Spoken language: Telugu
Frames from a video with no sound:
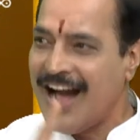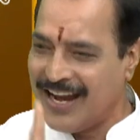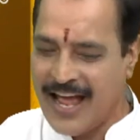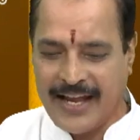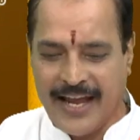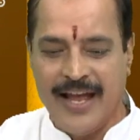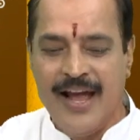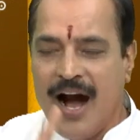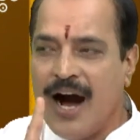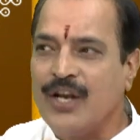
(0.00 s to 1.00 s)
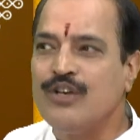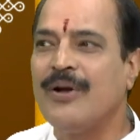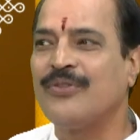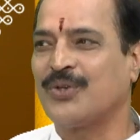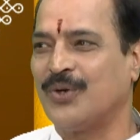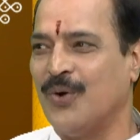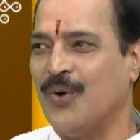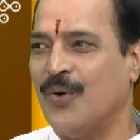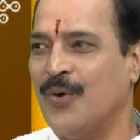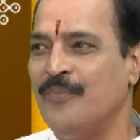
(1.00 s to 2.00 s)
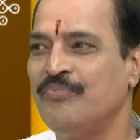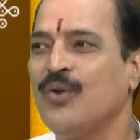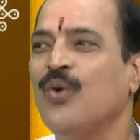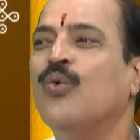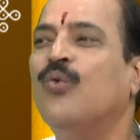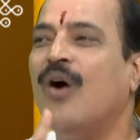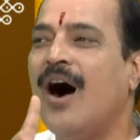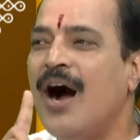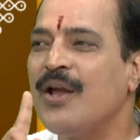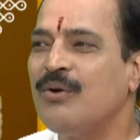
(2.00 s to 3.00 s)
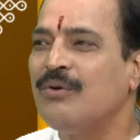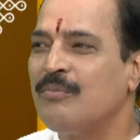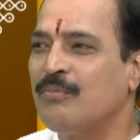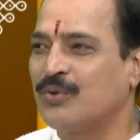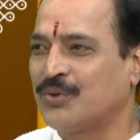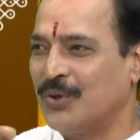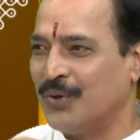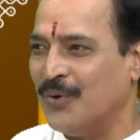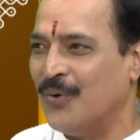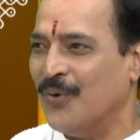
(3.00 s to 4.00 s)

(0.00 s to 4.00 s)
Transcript: అలాగే హనుమంతుడు వాయుపుత్రుడు